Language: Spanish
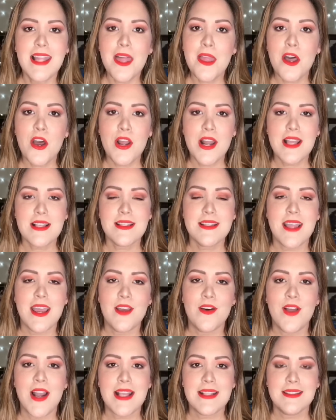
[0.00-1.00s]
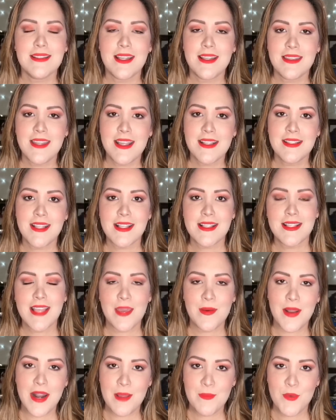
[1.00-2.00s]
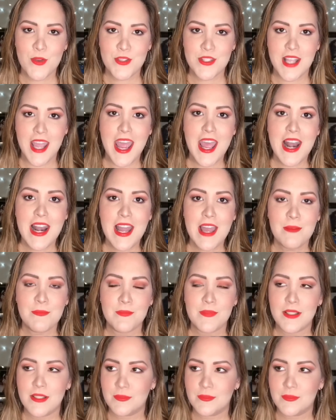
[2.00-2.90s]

día de hoy les tengo las tendencias que veremos en la...